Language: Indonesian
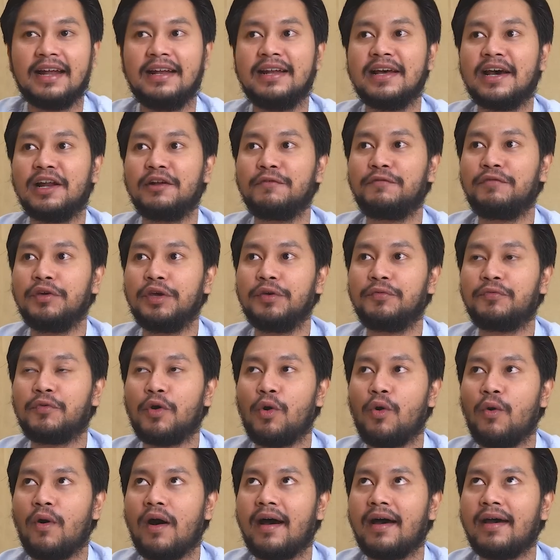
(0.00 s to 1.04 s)
dan
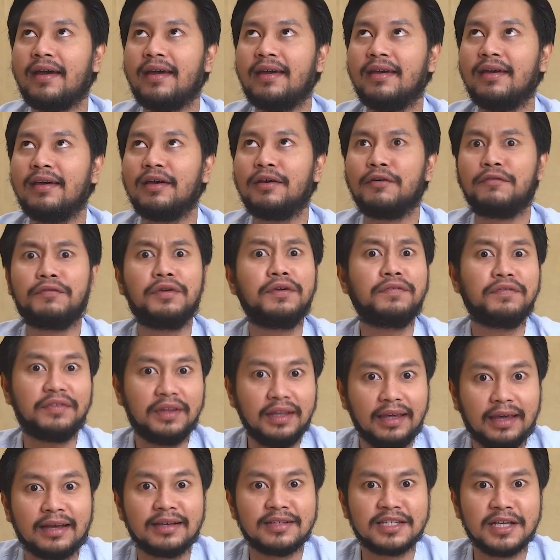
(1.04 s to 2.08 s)
Vivo Y50
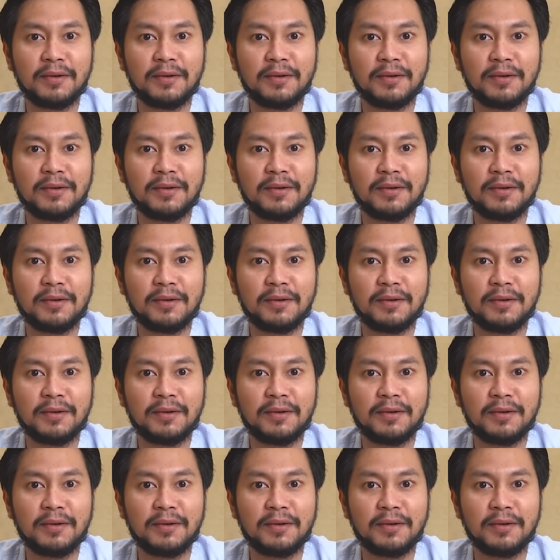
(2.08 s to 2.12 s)
ya.